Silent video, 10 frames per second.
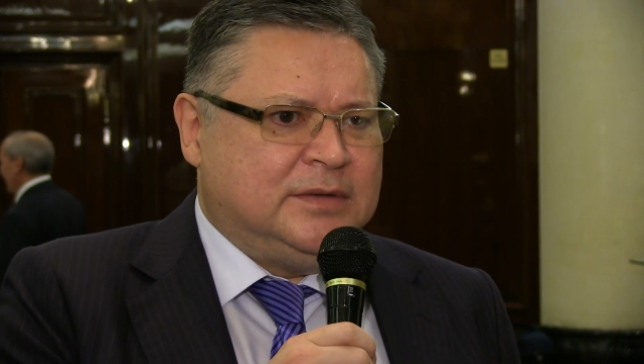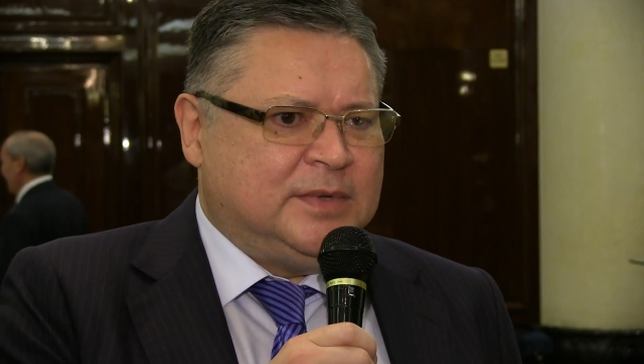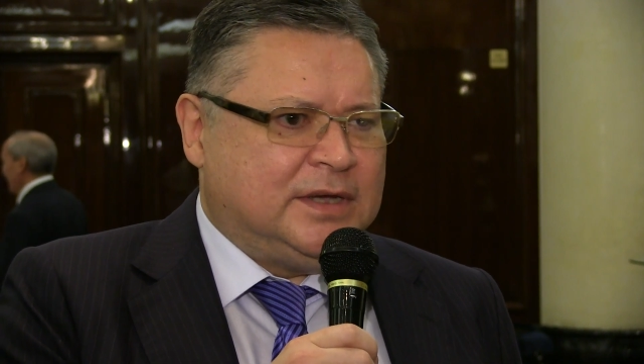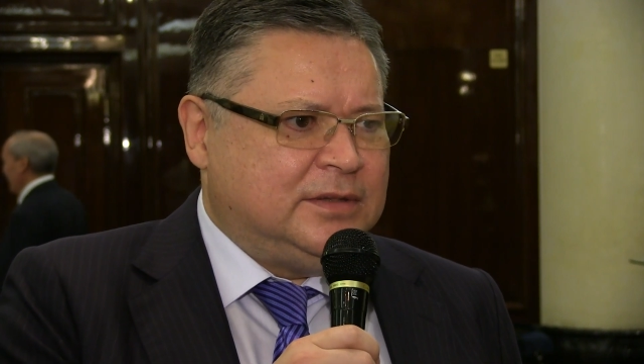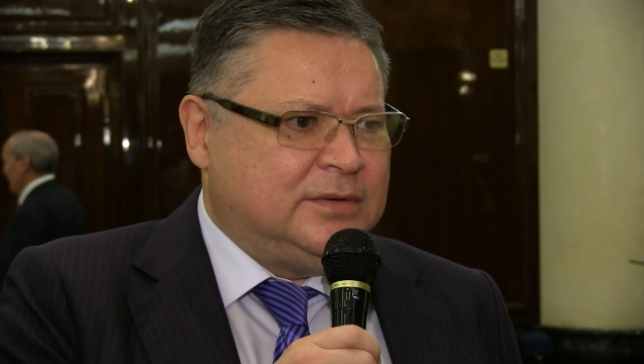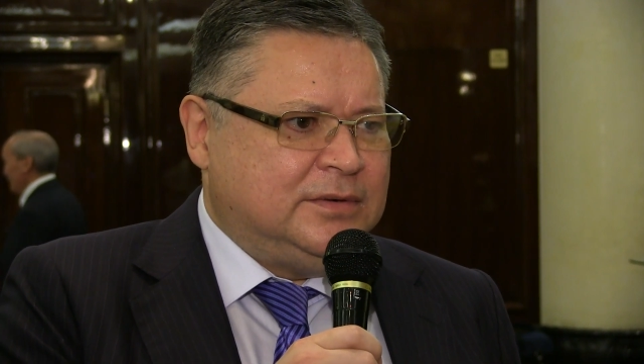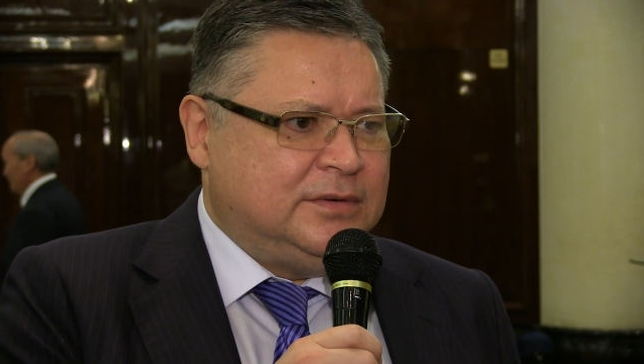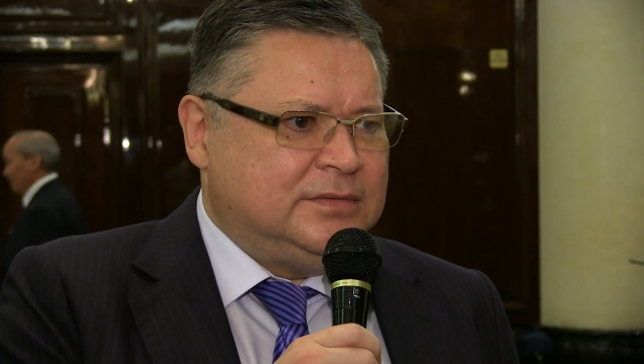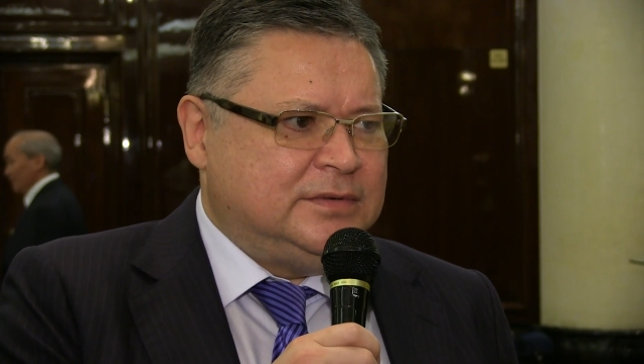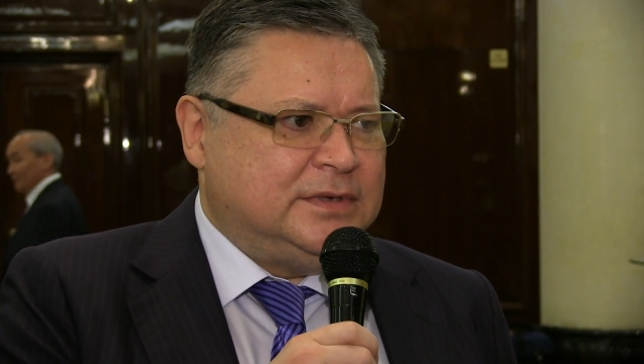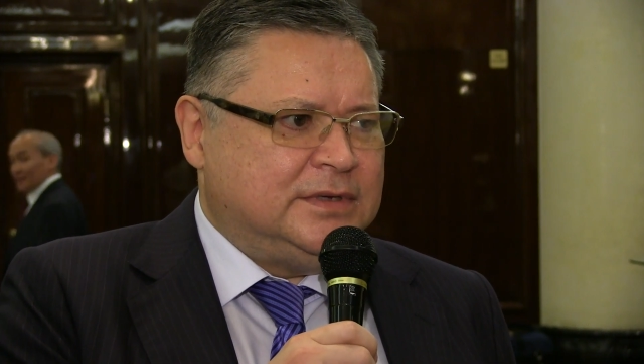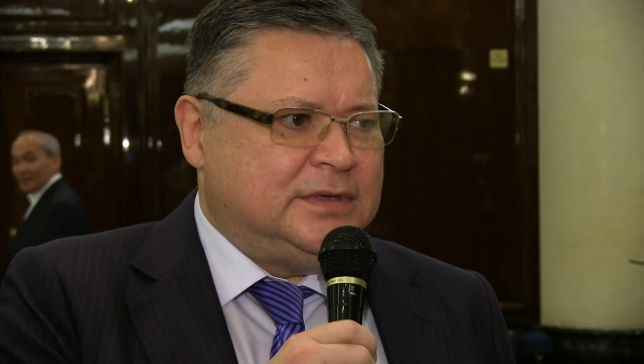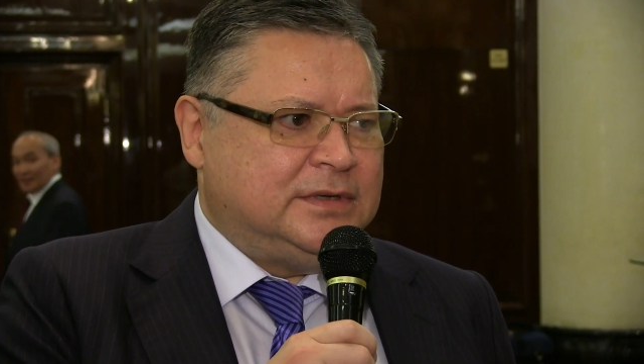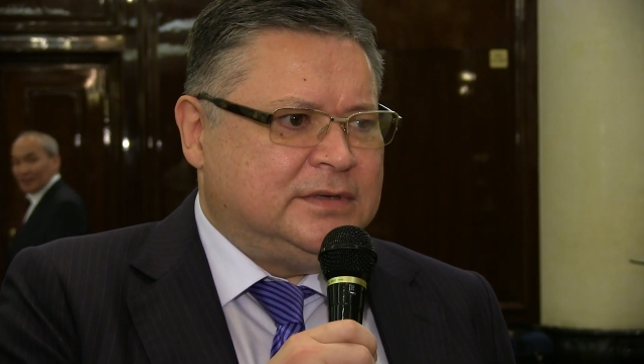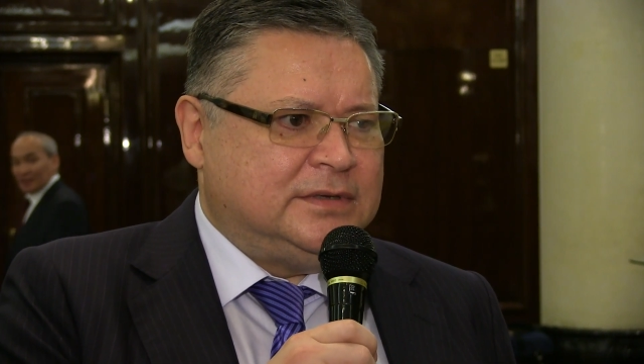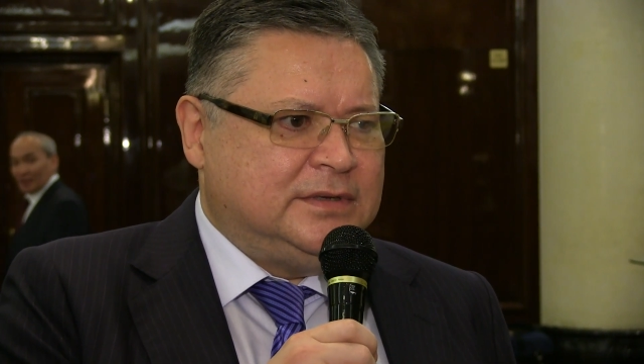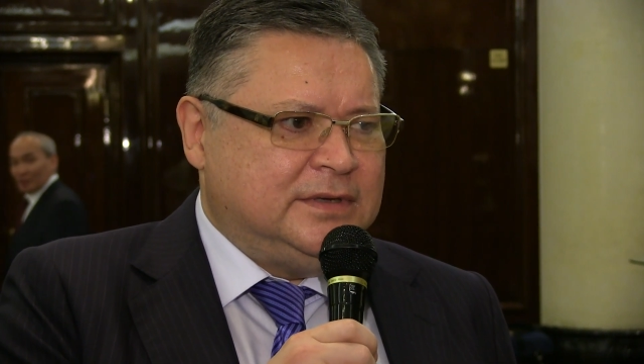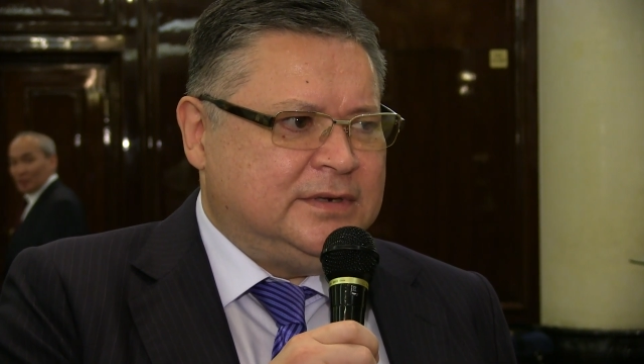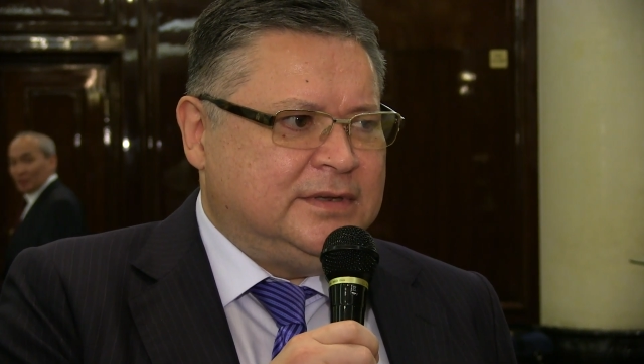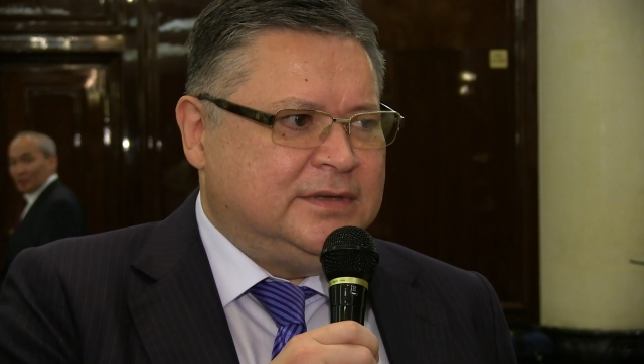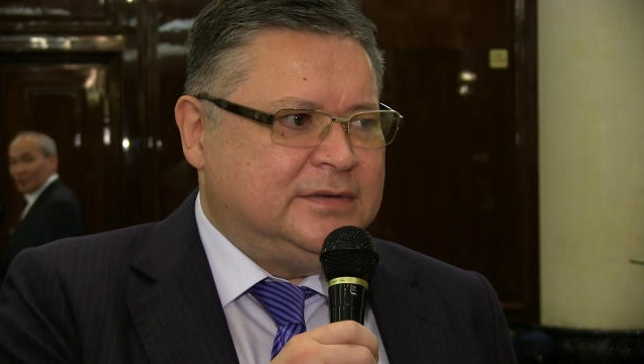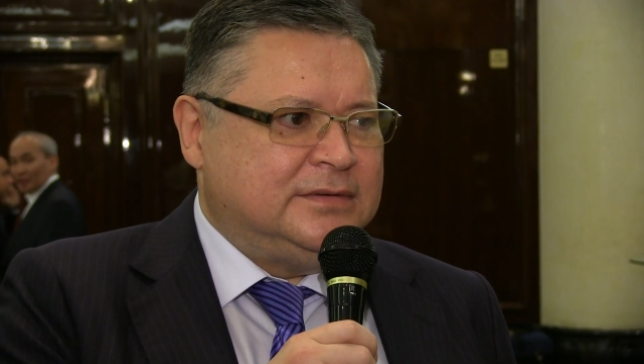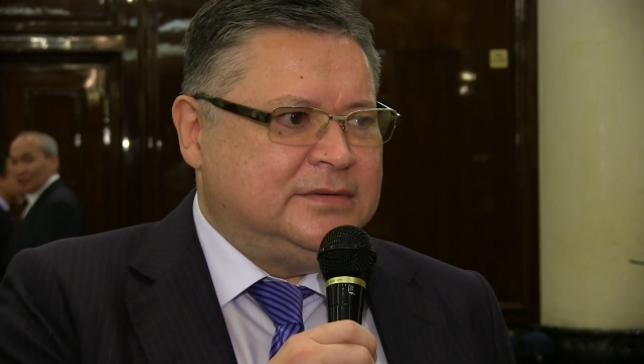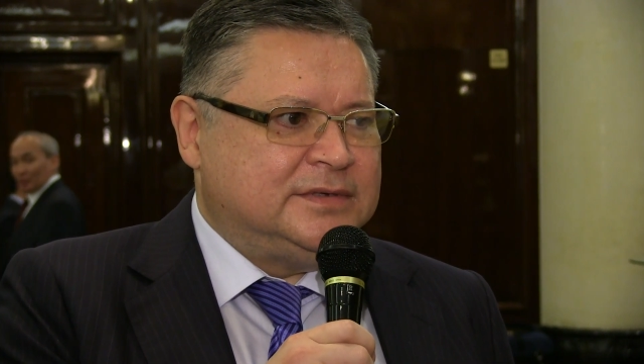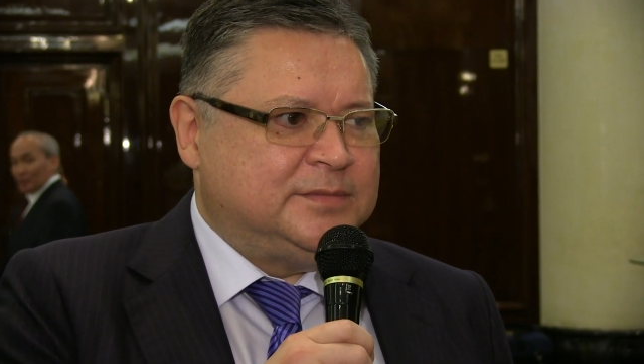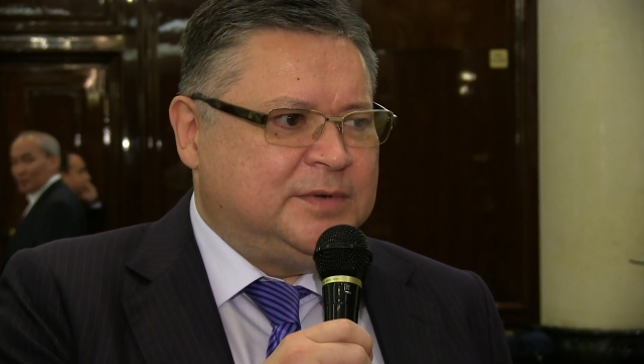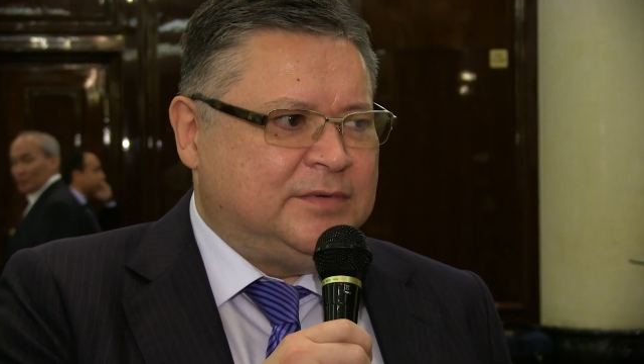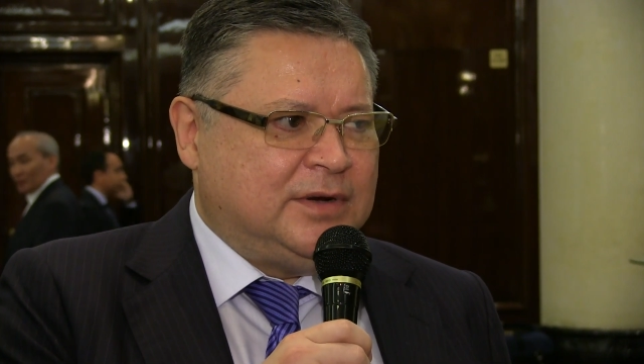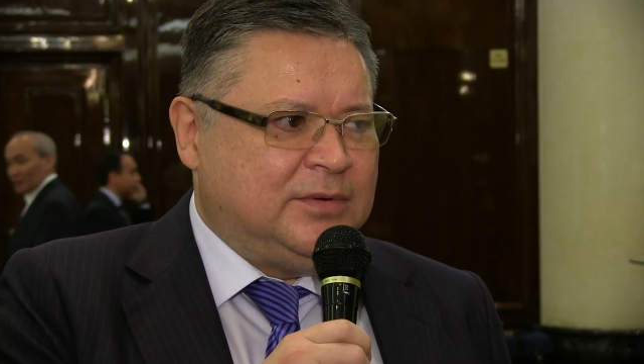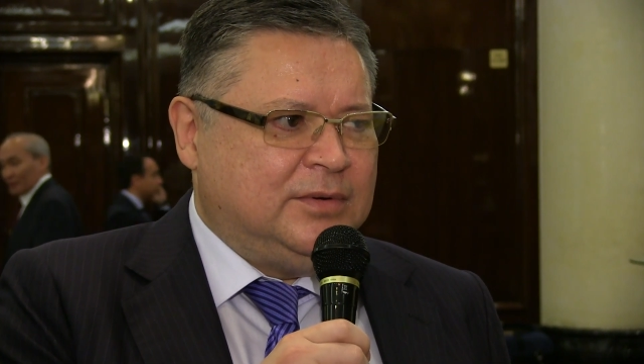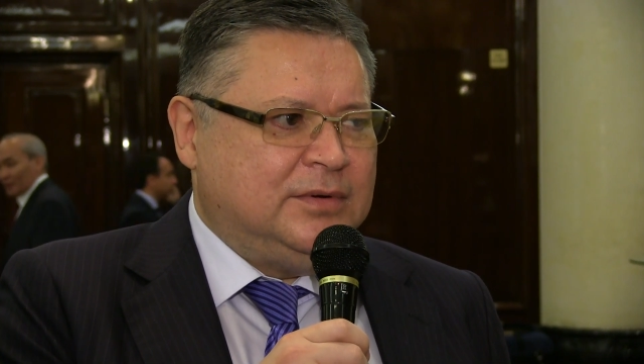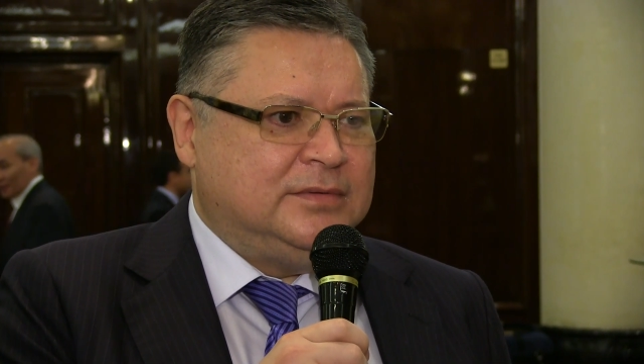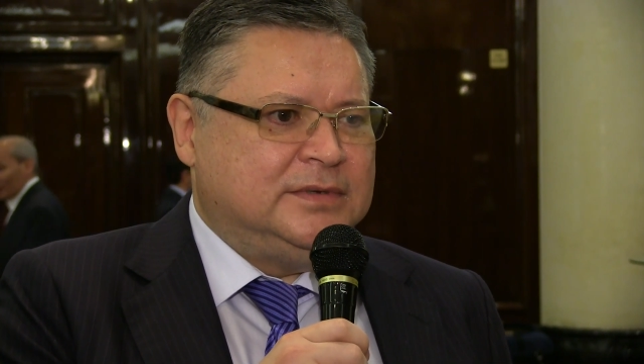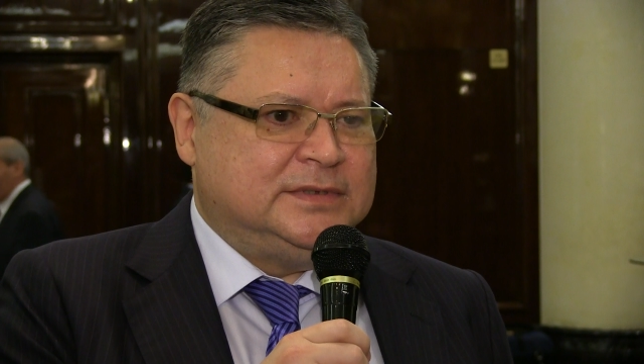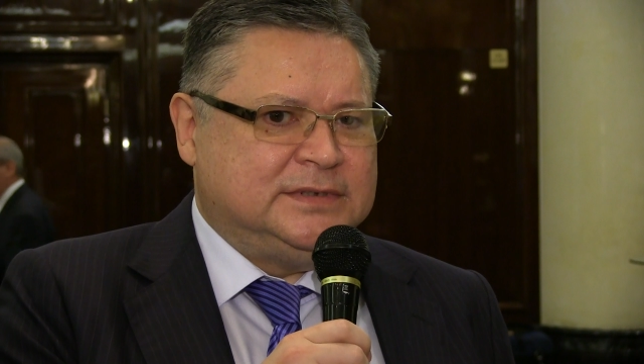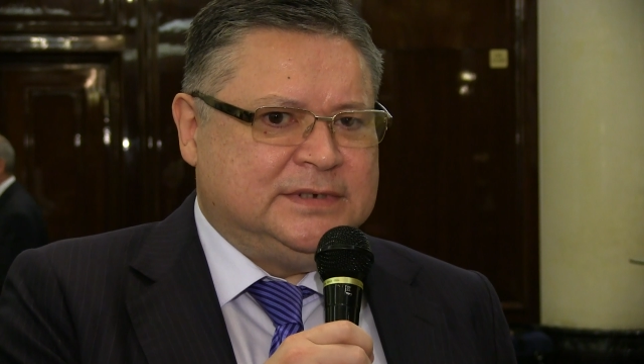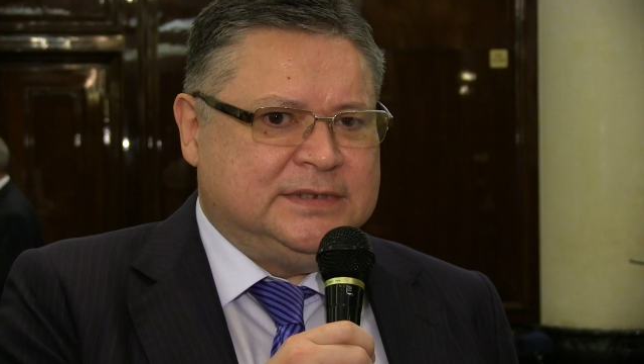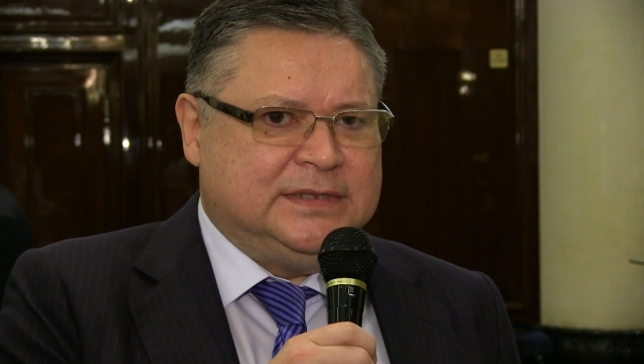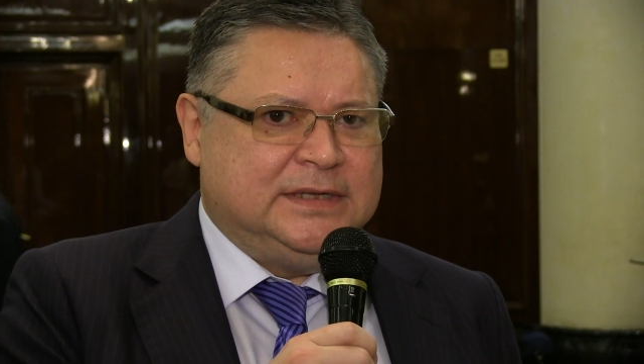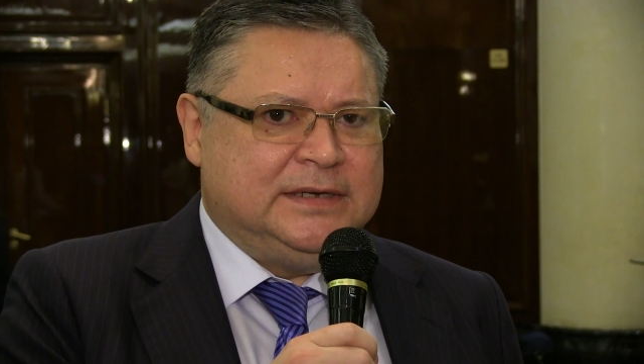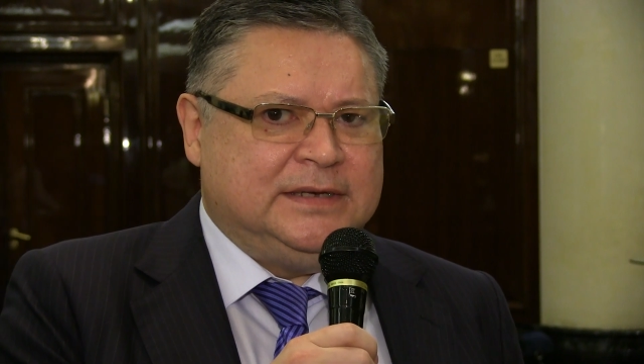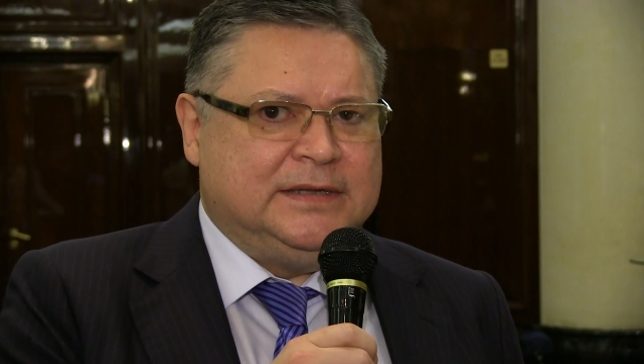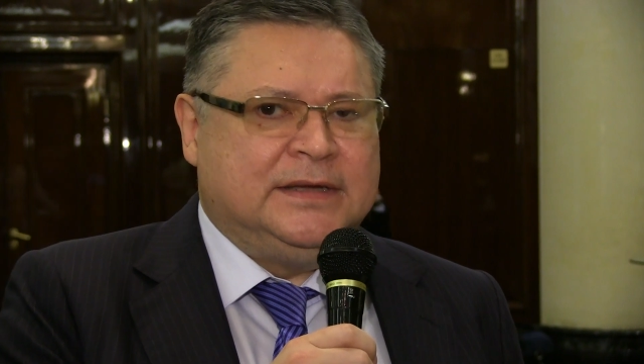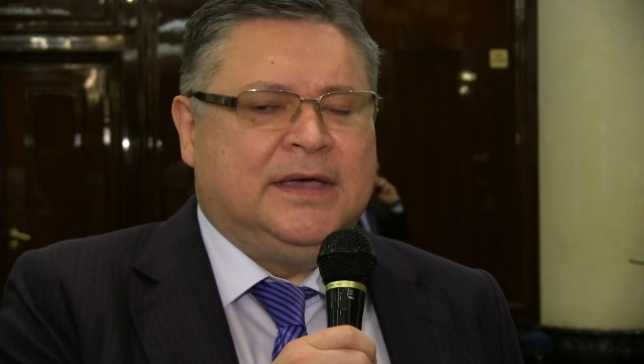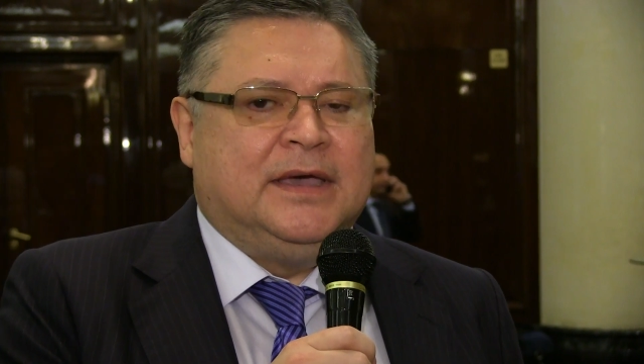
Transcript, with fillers: Михалкова, Гергию, Спивакова, Церетели,